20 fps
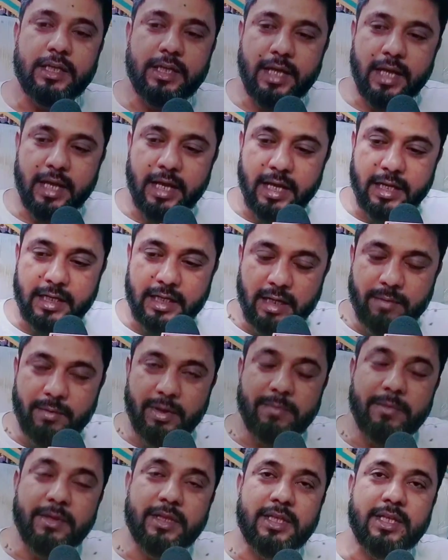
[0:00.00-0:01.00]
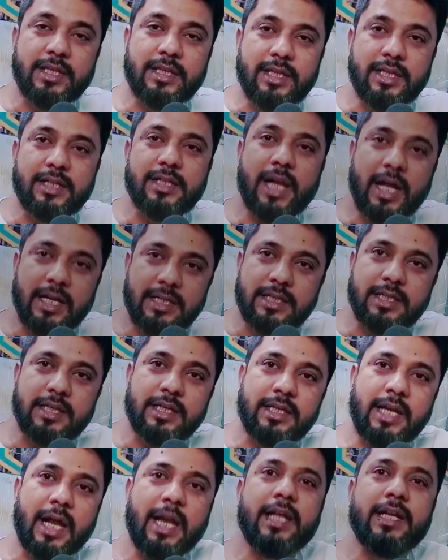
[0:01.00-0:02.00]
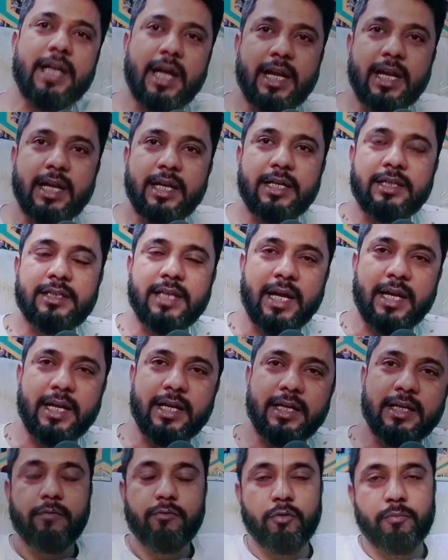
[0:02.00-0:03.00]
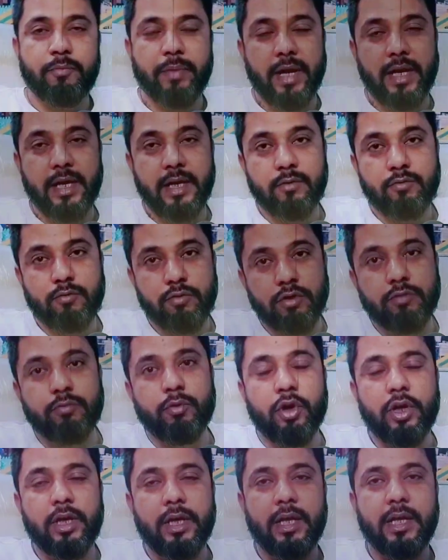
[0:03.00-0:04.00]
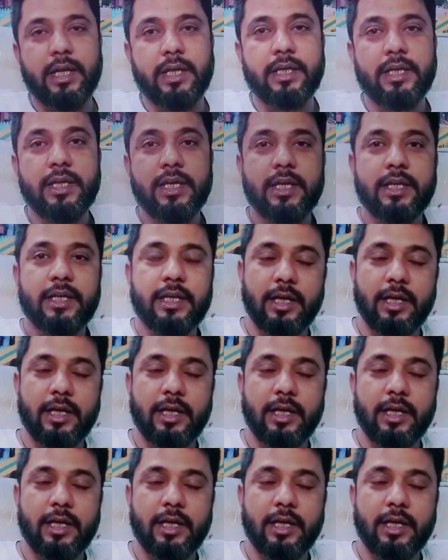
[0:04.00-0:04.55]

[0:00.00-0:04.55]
कि एक कबर में तीन तीन लाश से डाले जा रहे हैं जा रहे हैं वो पहले खुद बोल रहे हैं